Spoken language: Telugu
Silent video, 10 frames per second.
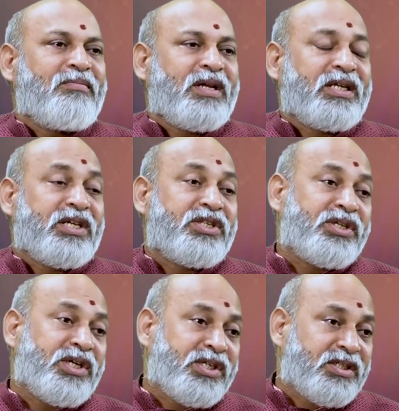మనకి
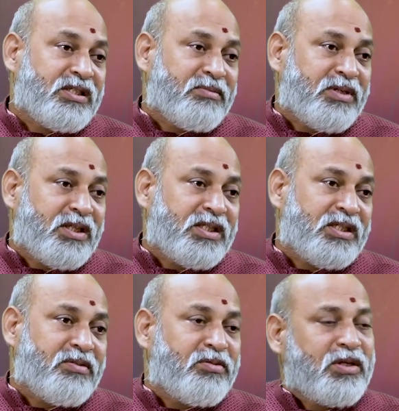ఎడ్యుకేషన్
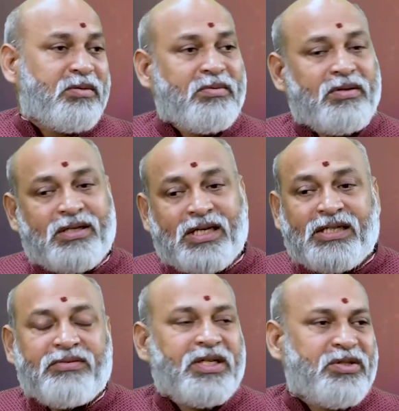సంబంధించిన కొన్ని
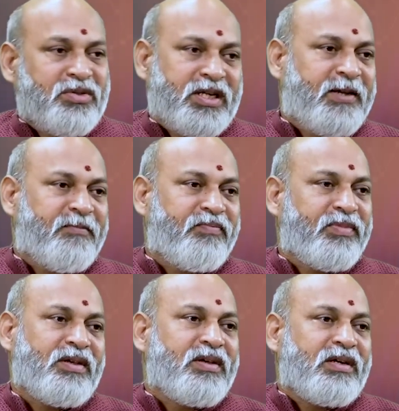కనెక్టివిటీస్ ఉంటాయి
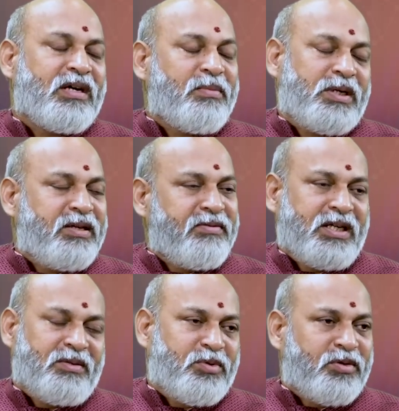కాబట్టి
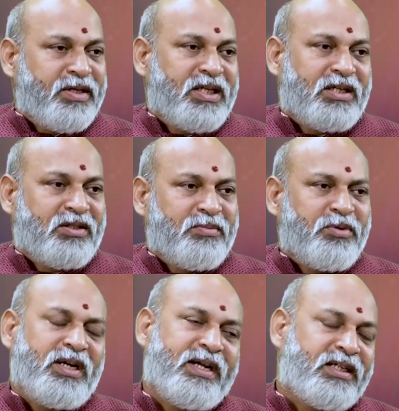వెళ్ళకపోవడమే కరెక్ట్
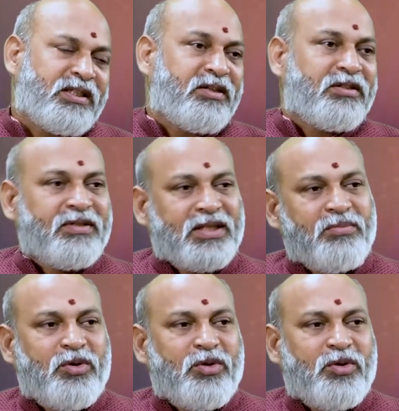ఇప్పుడు నైన్టీన్త్ తర్వాత వెళ్తే